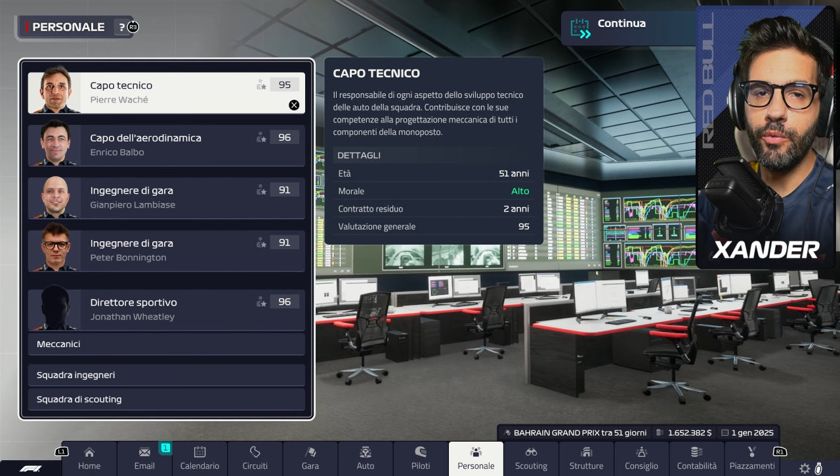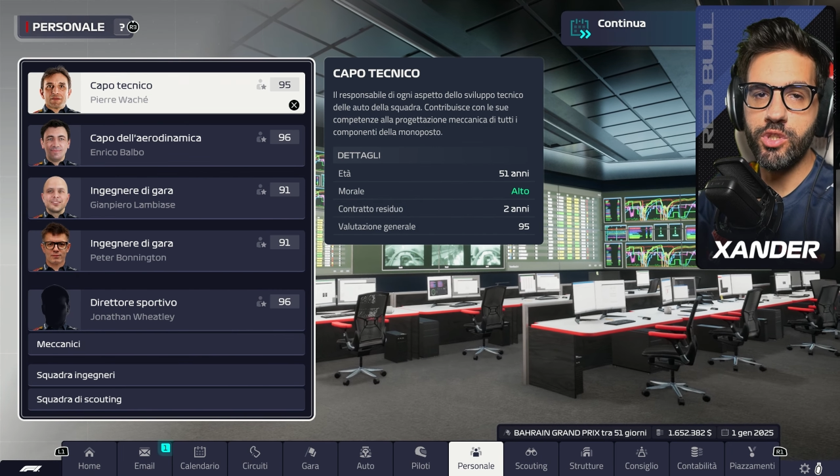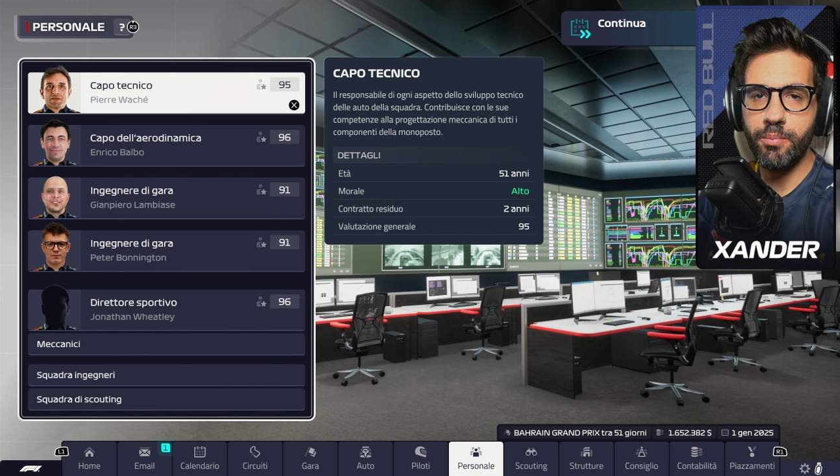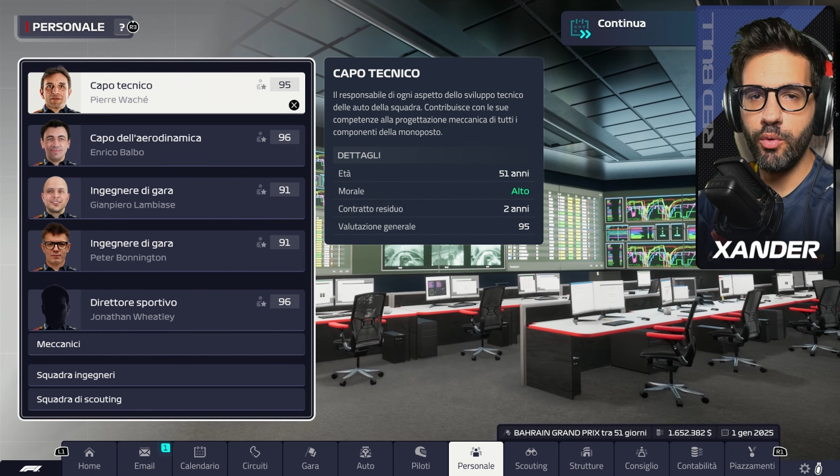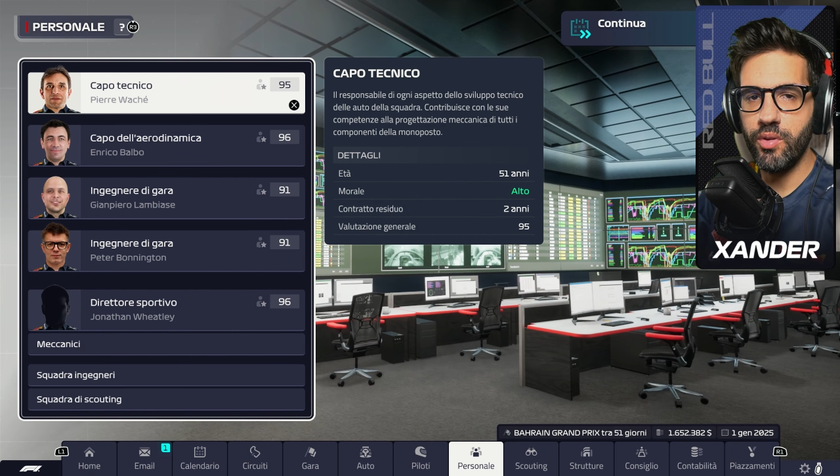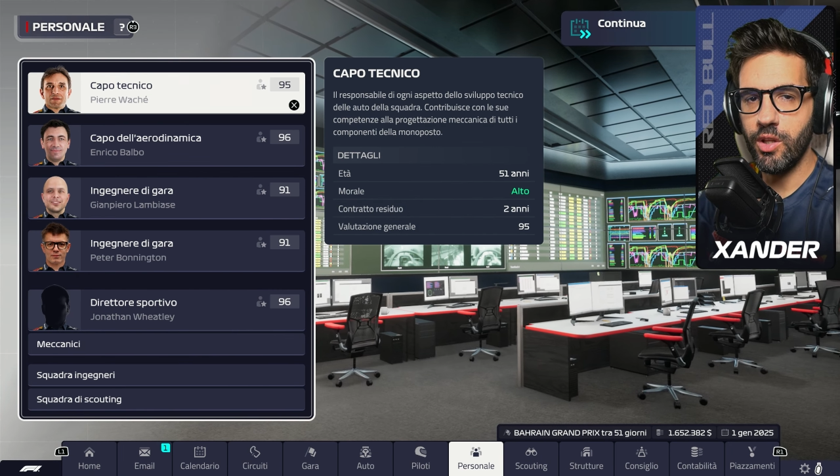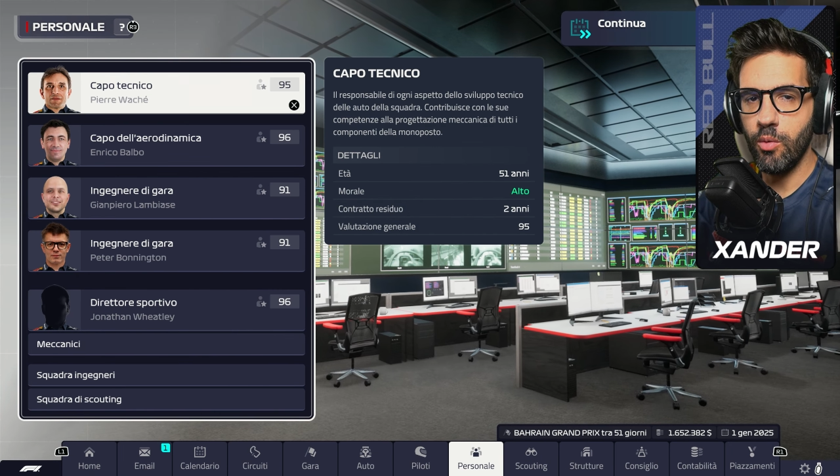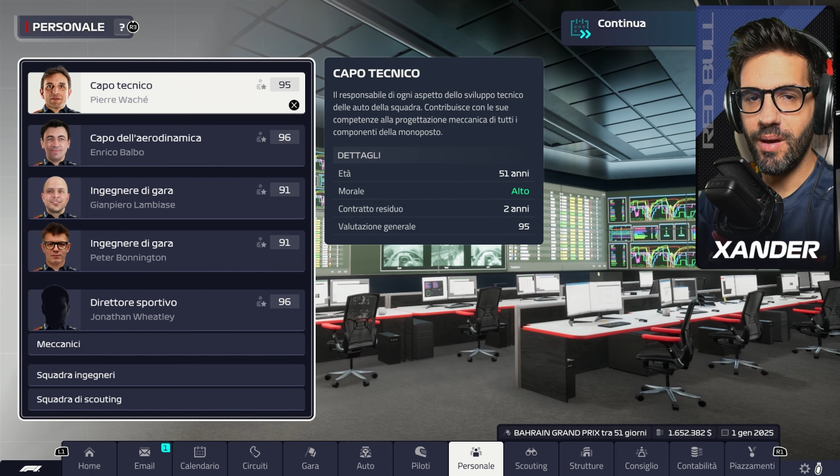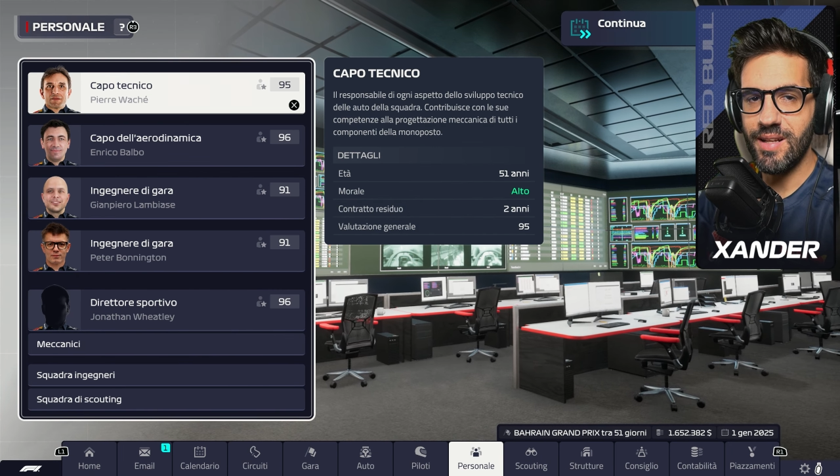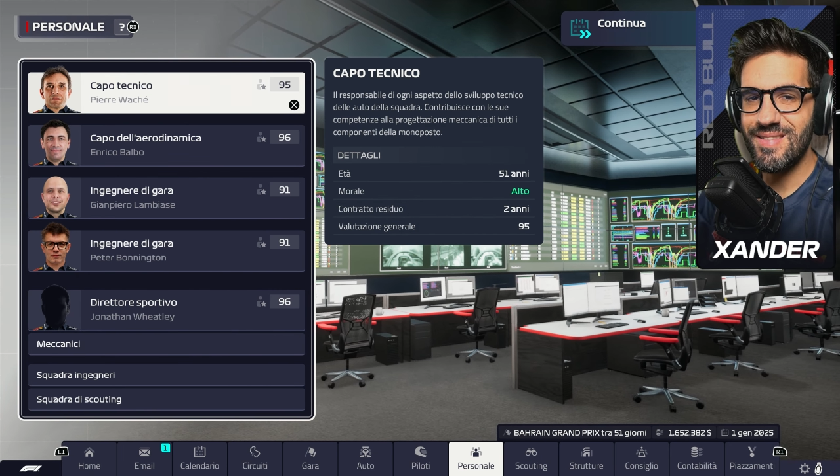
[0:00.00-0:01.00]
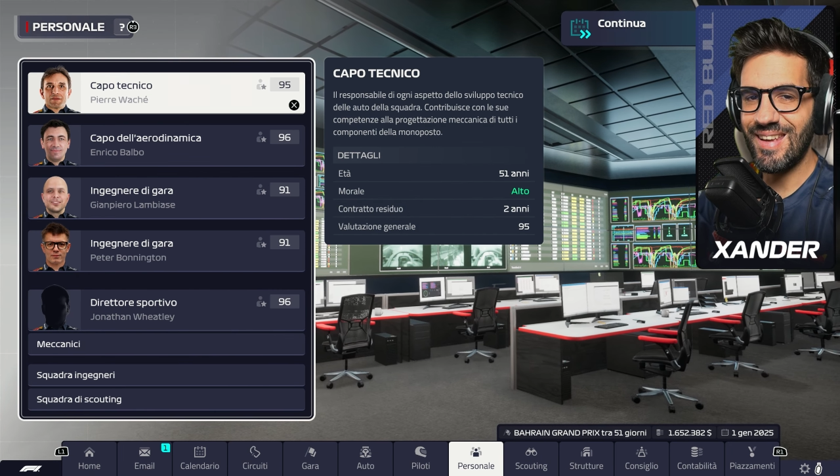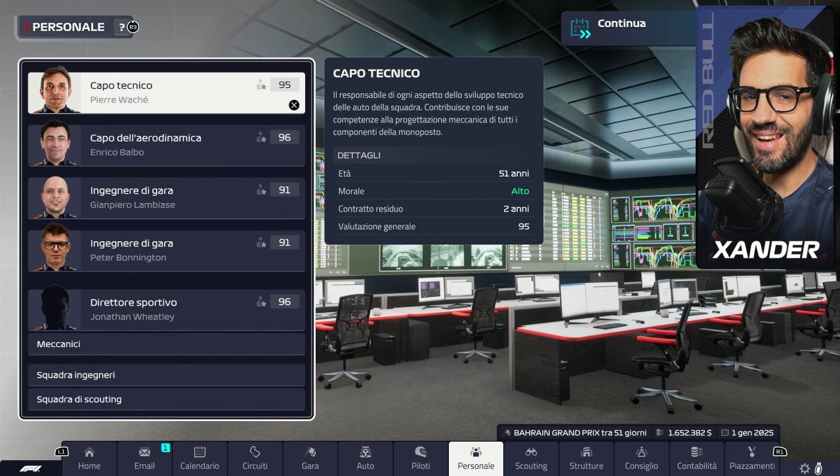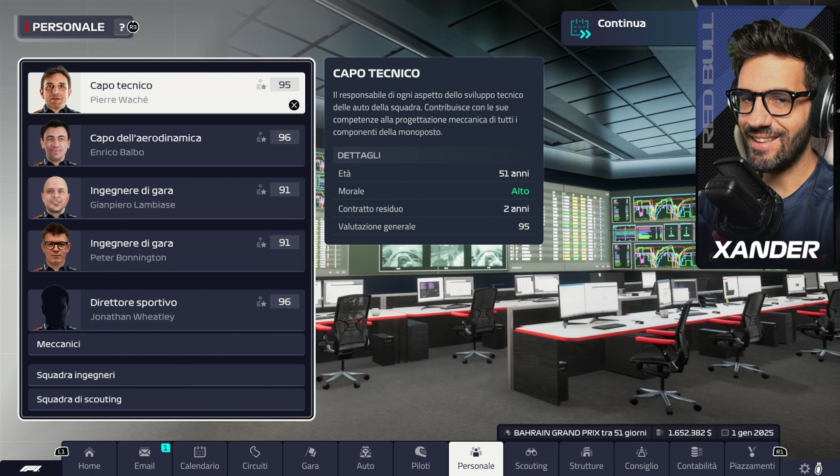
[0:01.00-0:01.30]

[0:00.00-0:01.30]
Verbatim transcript: non c'è più Sergio Perez che è